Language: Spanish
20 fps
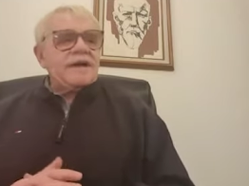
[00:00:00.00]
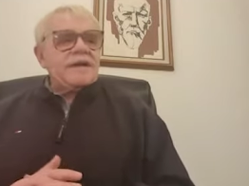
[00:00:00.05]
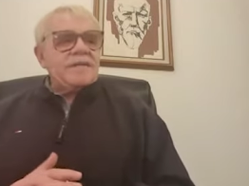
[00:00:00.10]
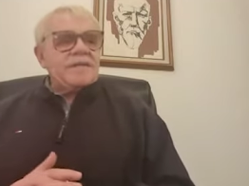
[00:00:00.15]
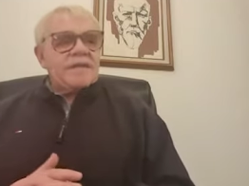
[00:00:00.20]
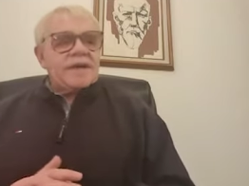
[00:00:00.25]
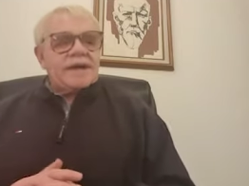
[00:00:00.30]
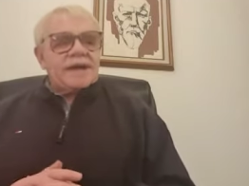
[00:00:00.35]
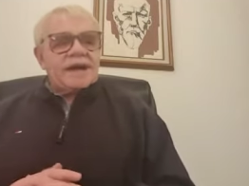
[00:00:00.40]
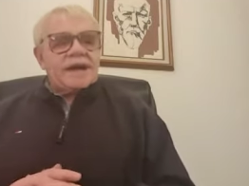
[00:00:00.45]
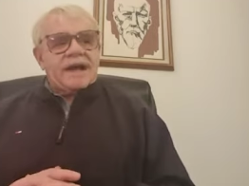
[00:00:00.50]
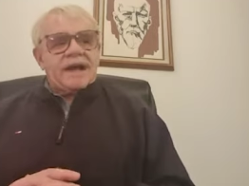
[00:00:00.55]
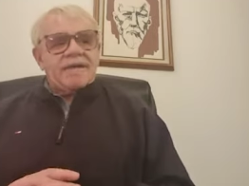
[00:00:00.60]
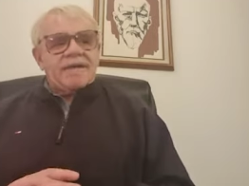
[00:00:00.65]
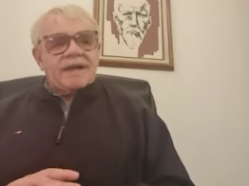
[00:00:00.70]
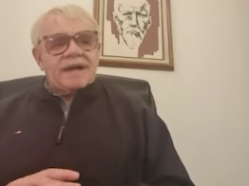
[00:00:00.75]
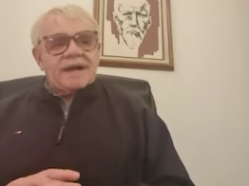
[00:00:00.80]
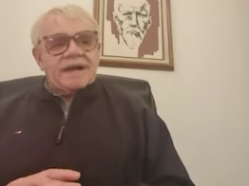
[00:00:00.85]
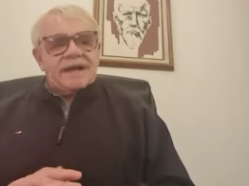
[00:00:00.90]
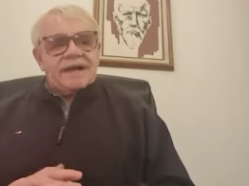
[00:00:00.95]

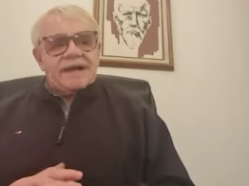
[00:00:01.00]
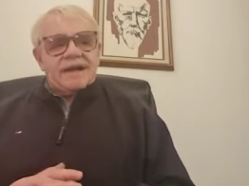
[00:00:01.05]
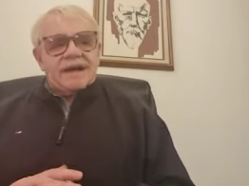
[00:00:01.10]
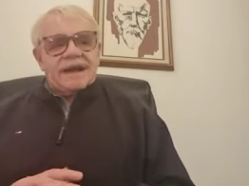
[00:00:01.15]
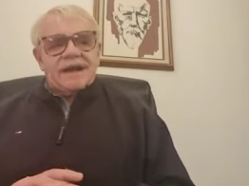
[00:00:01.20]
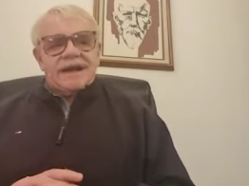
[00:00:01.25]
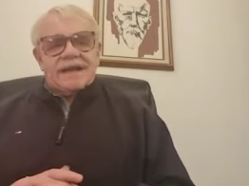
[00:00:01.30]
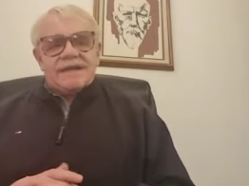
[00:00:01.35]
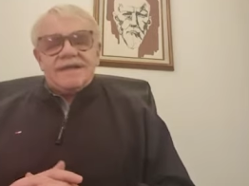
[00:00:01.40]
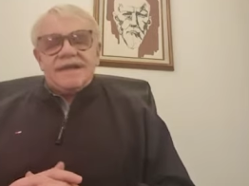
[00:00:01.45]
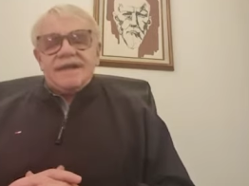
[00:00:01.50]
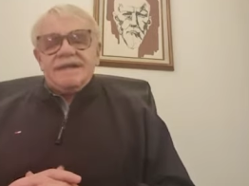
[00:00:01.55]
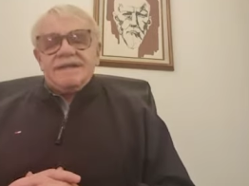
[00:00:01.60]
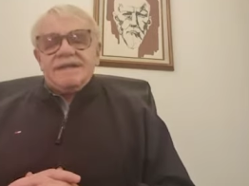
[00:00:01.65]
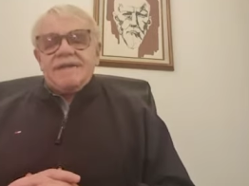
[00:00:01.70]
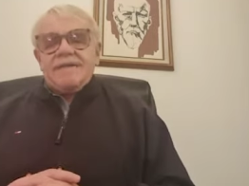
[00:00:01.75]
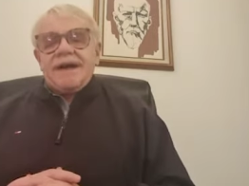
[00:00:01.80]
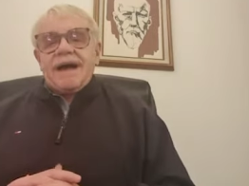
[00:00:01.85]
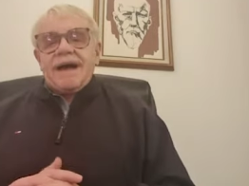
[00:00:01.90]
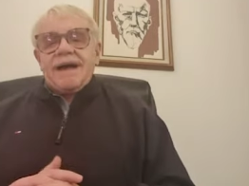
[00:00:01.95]
manejaban la
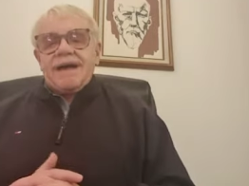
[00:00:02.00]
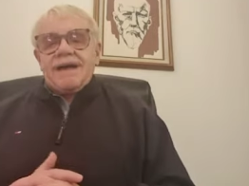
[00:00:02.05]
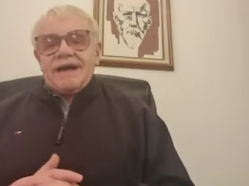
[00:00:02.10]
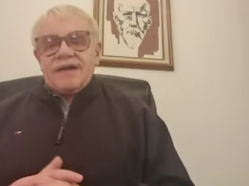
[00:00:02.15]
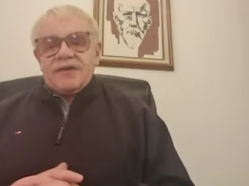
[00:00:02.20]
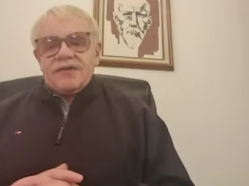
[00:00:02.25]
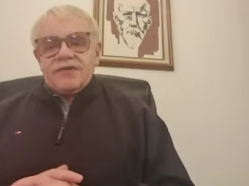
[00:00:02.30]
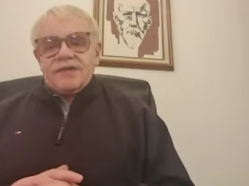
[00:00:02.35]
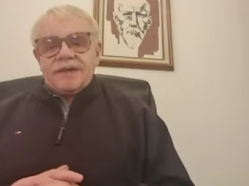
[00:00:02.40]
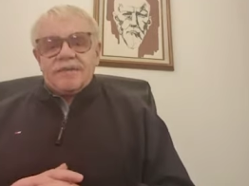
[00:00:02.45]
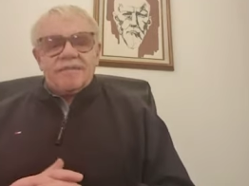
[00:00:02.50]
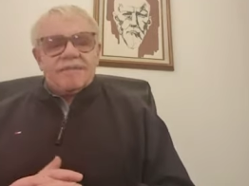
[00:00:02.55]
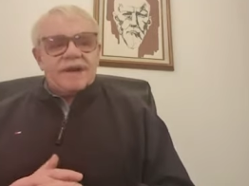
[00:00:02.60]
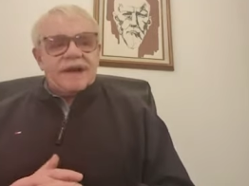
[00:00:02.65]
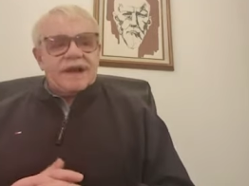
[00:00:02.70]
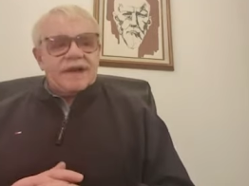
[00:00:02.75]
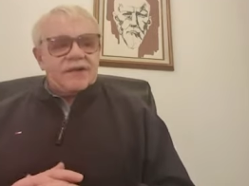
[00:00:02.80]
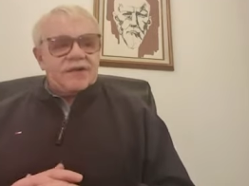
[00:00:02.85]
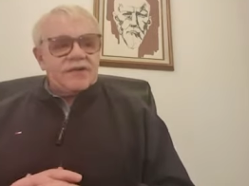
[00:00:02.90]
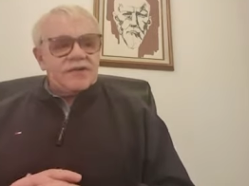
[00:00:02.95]
naciente banca, los
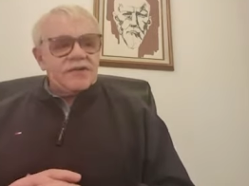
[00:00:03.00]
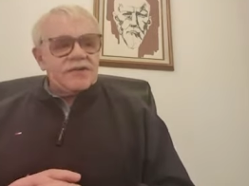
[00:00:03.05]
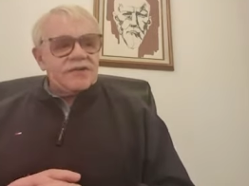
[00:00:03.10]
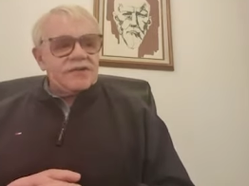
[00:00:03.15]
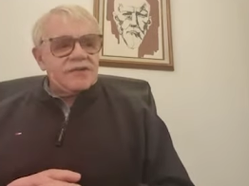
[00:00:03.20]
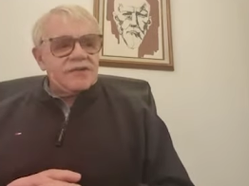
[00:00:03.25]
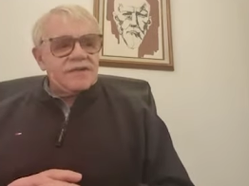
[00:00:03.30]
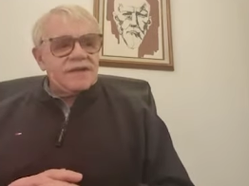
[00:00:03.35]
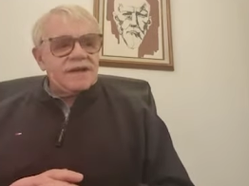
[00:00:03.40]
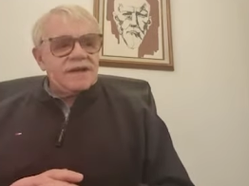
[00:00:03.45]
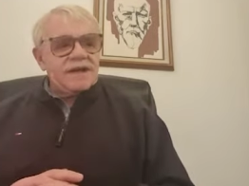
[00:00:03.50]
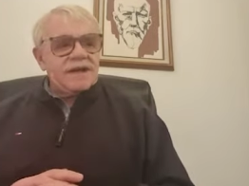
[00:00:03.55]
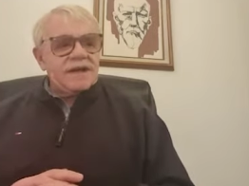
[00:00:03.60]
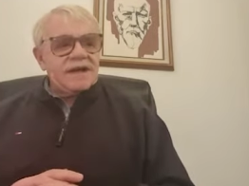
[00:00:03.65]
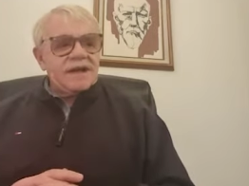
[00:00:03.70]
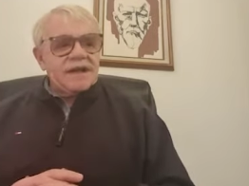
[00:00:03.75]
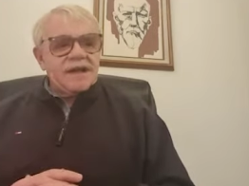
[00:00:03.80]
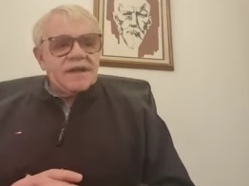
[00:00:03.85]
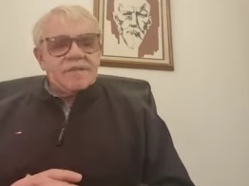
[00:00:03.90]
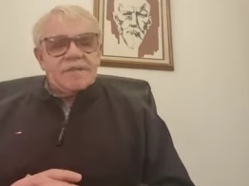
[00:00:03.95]
templarios,
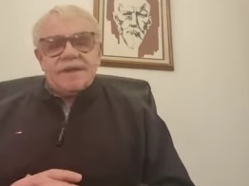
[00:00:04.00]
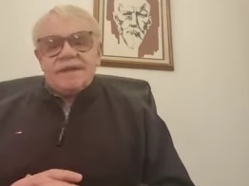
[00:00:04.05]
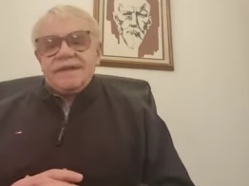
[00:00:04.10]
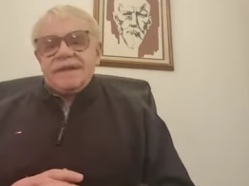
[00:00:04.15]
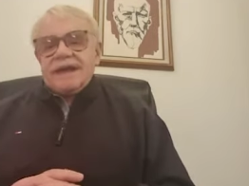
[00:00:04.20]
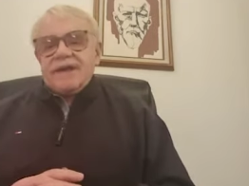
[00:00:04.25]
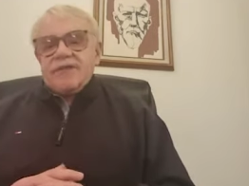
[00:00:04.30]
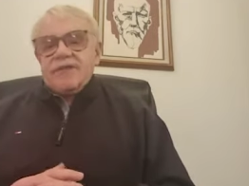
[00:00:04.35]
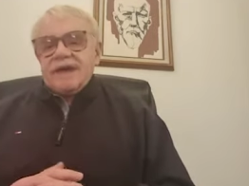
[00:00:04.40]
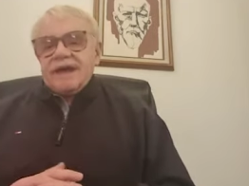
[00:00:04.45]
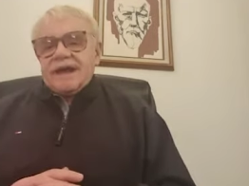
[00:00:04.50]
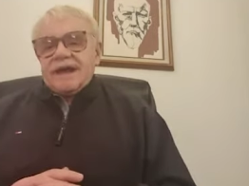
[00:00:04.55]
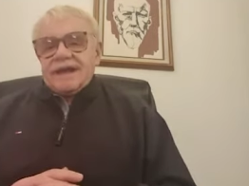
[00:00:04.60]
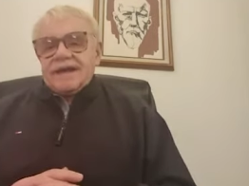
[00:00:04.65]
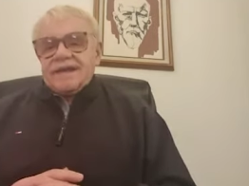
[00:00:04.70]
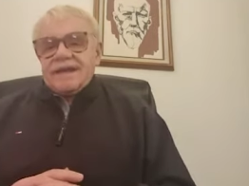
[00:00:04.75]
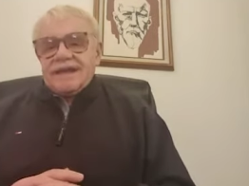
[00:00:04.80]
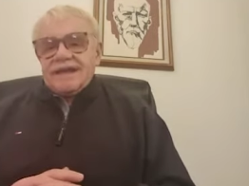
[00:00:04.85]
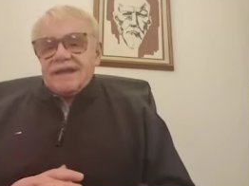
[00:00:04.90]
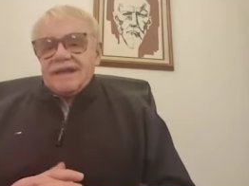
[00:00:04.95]
inventaron la
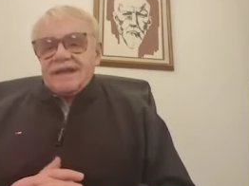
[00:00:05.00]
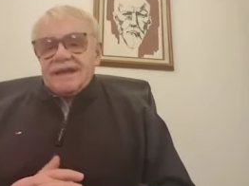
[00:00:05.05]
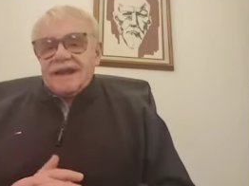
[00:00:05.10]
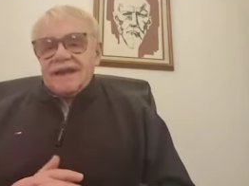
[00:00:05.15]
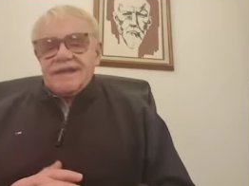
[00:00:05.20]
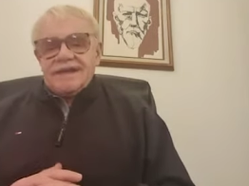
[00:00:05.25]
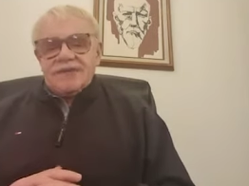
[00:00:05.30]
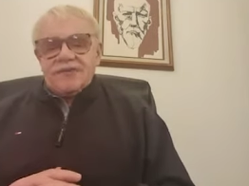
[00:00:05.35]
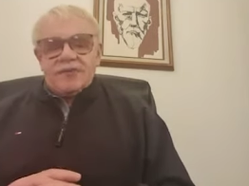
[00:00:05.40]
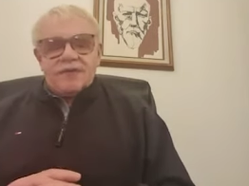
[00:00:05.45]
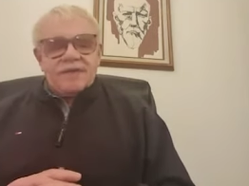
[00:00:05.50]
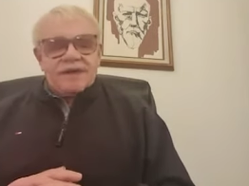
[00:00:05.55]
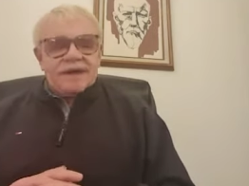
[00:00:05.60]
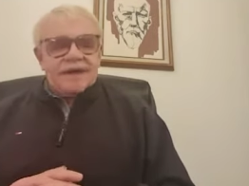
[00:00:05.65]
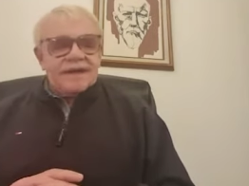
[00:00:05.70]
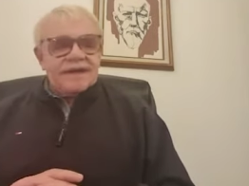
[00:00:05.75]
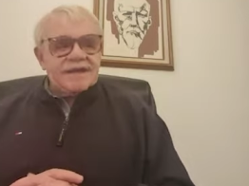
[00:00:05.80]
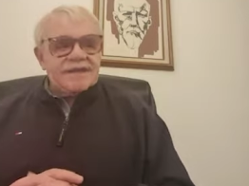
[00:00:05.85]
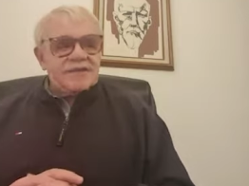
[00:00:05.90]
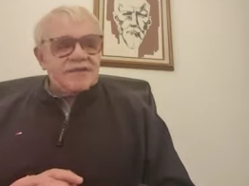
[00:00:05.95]
carta de crédito,
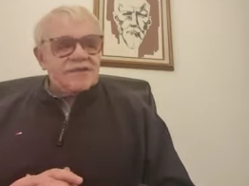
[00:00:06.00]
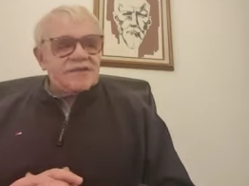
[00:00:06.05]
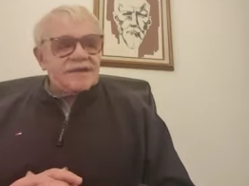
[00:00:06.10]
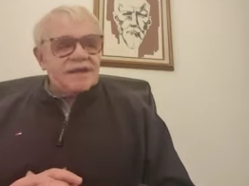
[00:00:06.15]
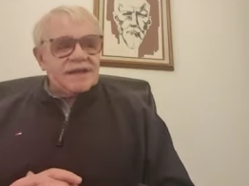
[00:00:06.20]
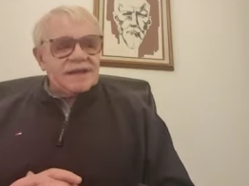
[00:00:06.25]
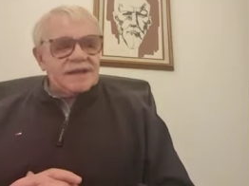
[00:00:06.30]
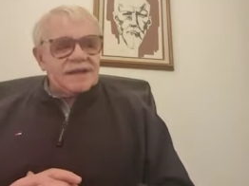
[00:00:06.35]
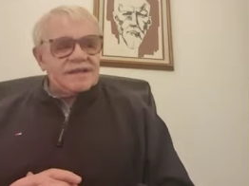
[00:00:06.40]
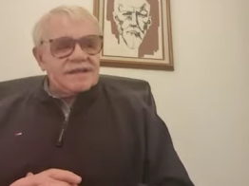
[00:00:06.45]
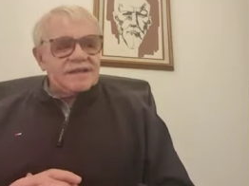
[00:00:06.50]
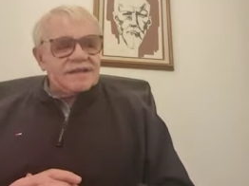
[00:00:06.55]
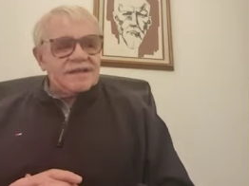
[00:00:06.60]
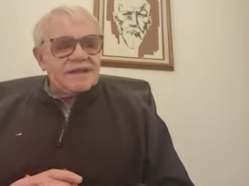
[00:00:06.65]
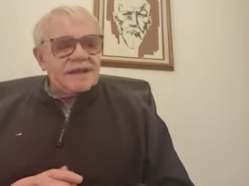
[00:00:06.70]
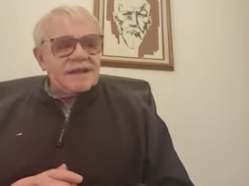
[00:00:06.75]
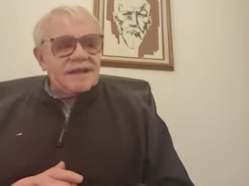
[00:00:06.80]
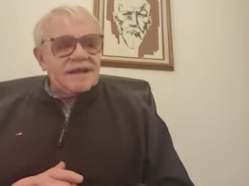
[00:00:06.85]
imagínense ustedes,